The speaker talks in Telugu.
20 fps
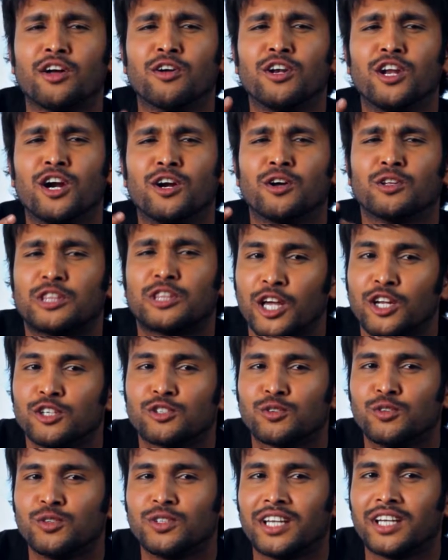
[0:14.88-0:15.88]
ఉన్నాడో లేడో
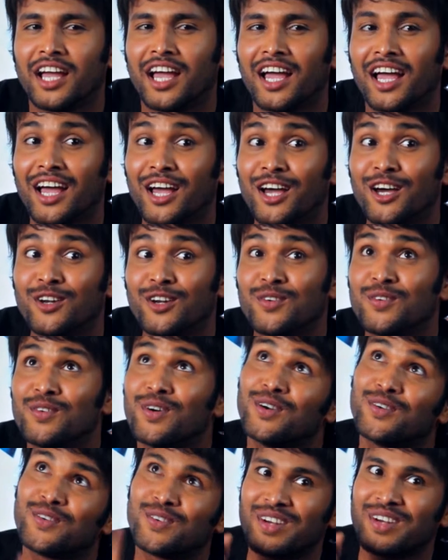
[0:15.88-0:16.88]
తెలుసుకుంటే నువ్వు
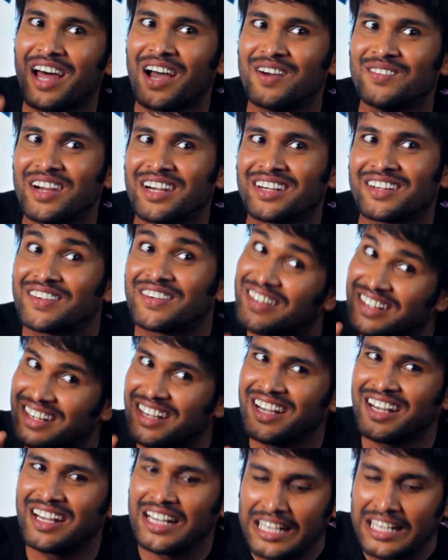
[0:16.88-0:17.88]
అనుకునే ఆ
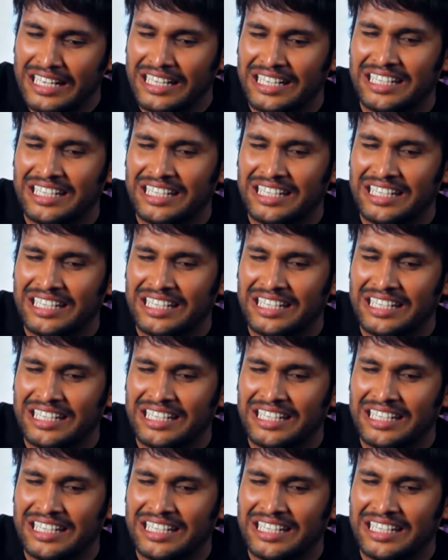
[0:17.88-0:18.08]
ఇన్ఫర్మేషన్